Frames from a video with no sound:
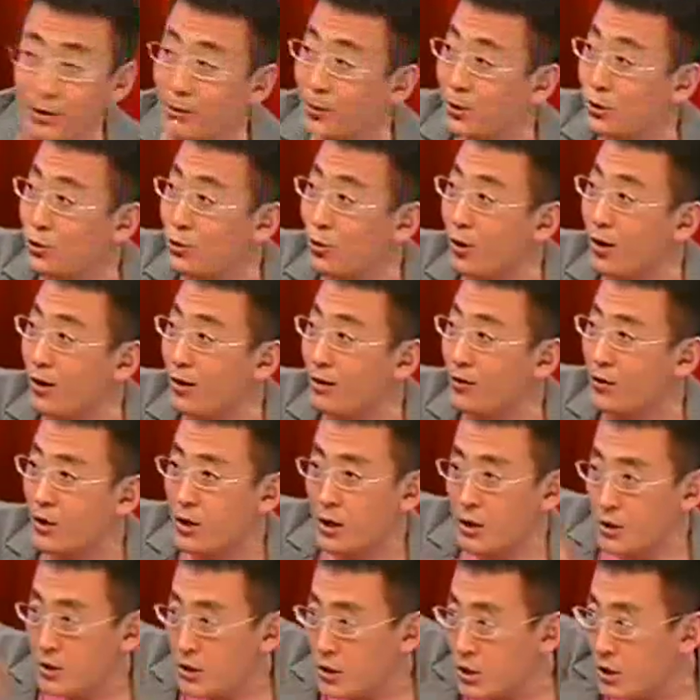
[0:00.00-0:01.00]
那么说，
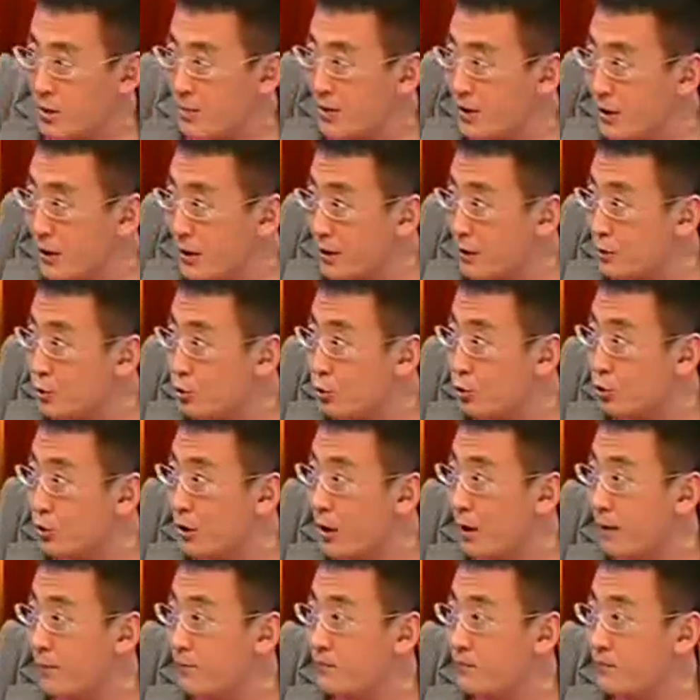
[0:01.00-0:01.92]
你们那个区